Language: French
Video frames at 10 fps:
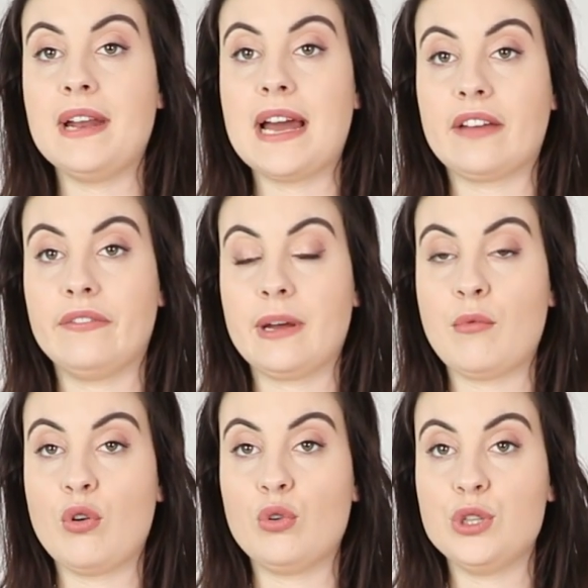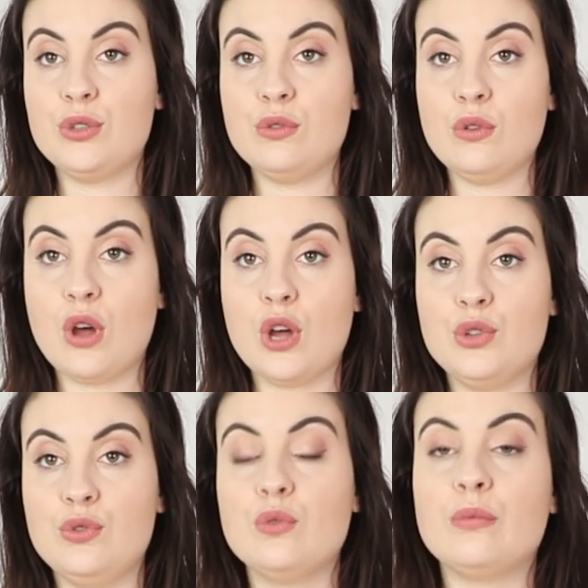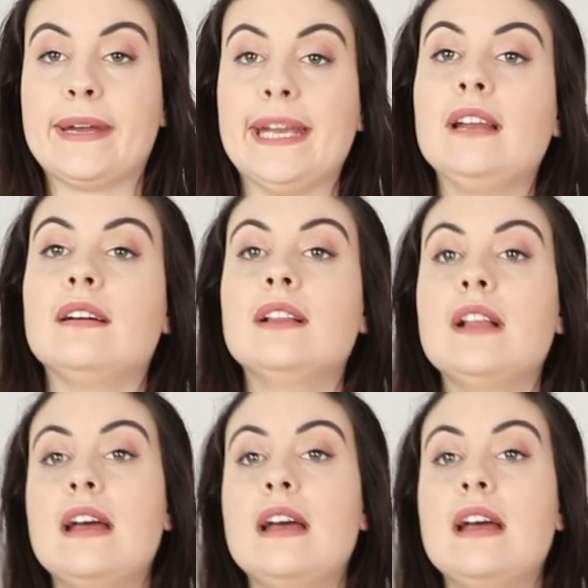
il arrive vraiment au-dessus du nombril.